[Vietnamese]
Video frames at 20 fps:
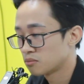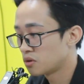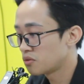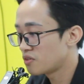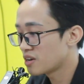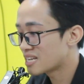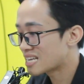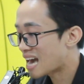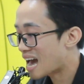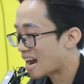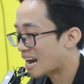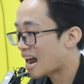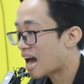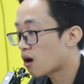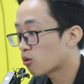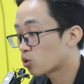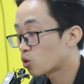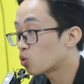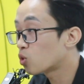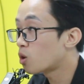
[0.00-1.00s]
bởi vì nhà
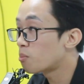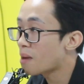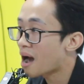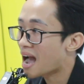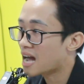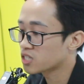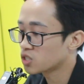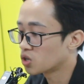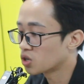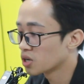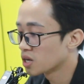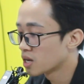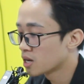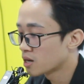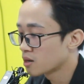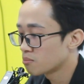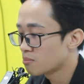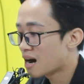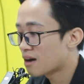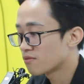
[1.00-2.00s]
nào cũng có mạng rồi
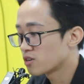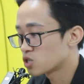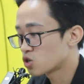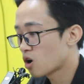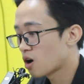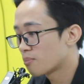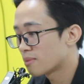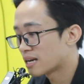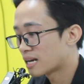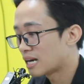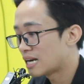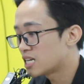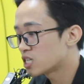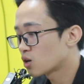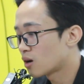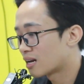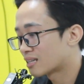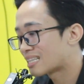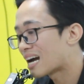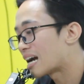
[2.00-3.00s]
bạn phải cho mình
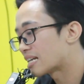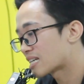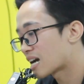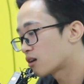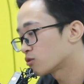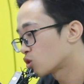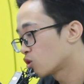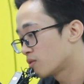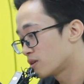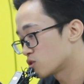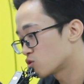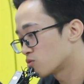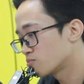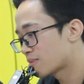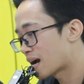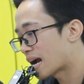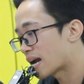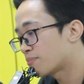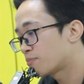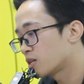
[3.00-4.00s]
lý do là tại sao tôi phải
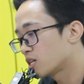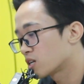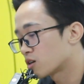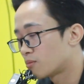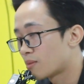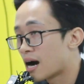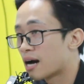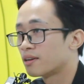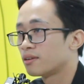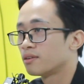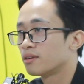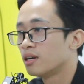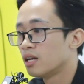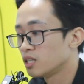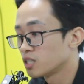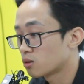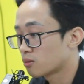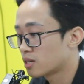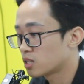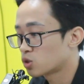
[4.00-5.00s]
dùng mạng FPT của bạn
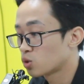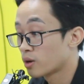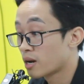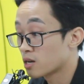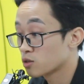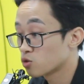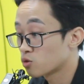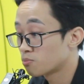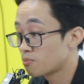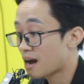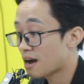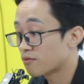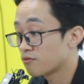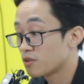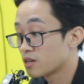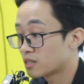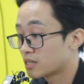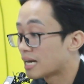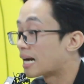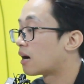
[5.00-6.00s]
trong khi tôi đang dùng
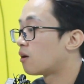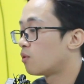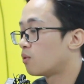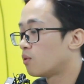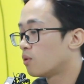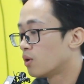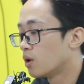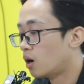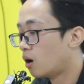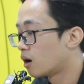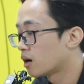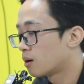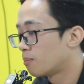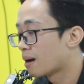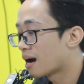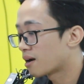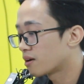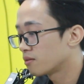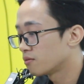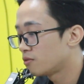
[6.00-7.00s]
mạng Viettel hoặc là
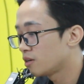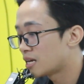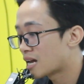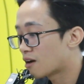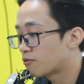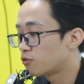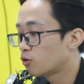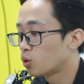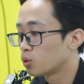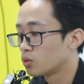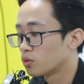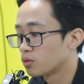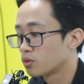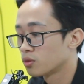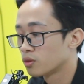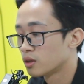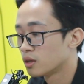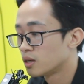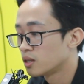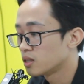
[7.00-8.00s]
mạng Vinaphone
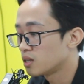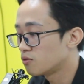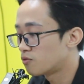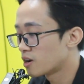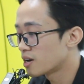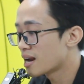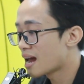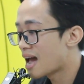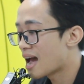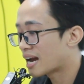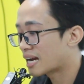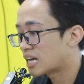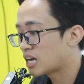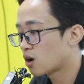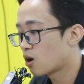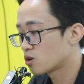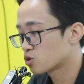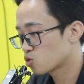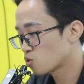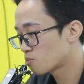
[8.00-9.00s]
thì vấn đề
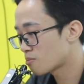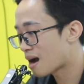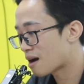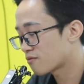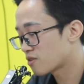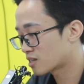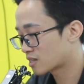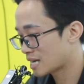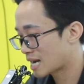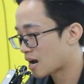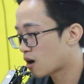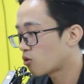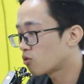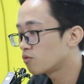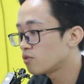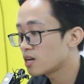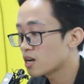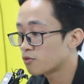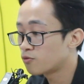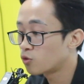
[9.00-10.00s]
khi họ dùng mạng Viettel
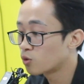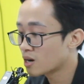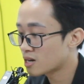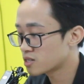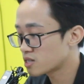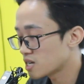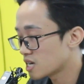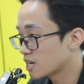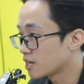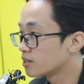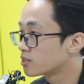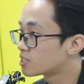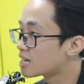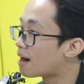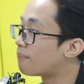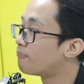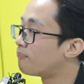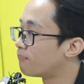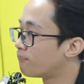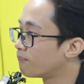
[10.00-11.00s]
Vinaphone là gì
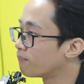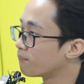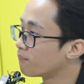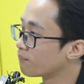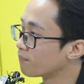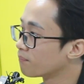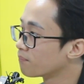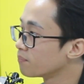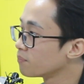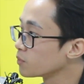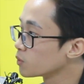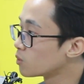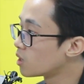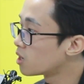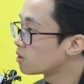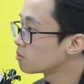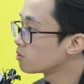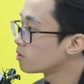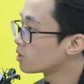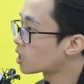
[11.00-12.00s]
chậm đúng
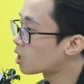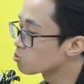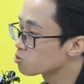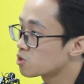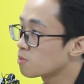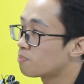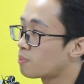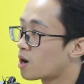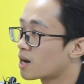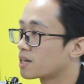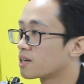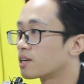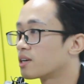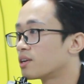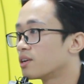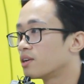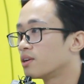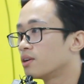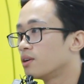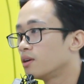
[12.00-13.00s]
không không support
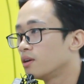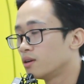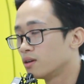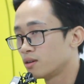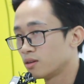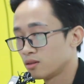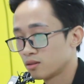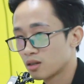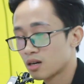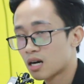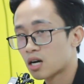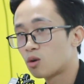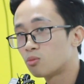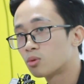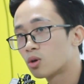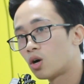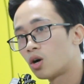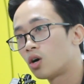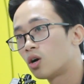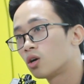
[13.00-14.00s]
tức là
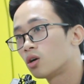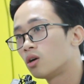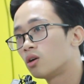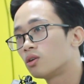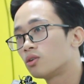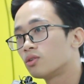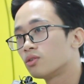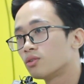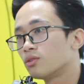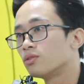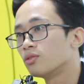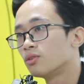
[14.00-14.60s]
không có